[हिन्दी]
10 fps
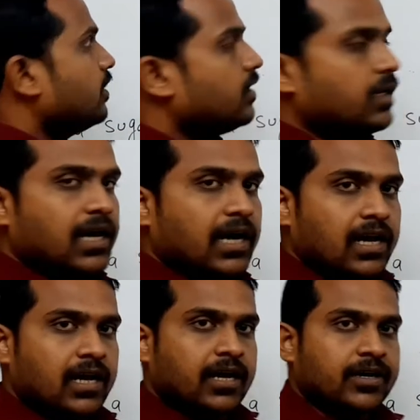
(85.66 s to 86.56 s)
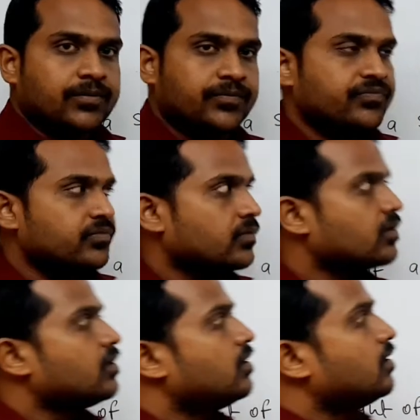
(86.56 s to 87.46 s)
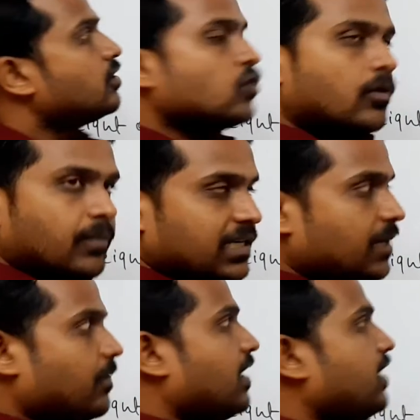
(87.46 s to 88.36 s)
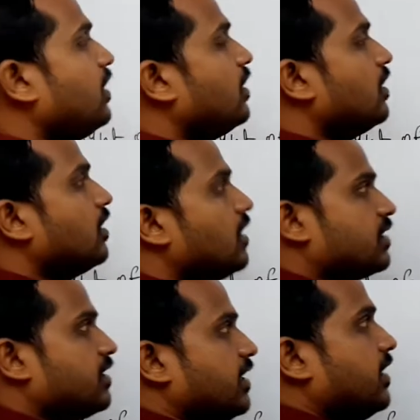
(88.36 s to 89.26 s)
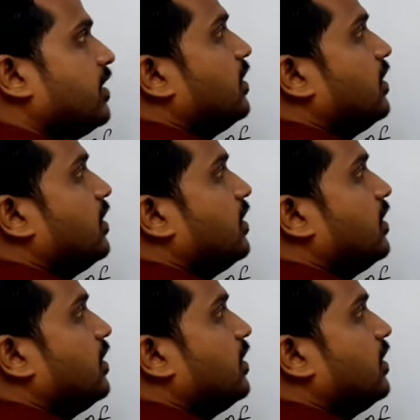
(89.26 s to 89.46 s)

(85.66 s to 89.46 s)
निकालना है तो आप मल्टीप्लाई करते हैं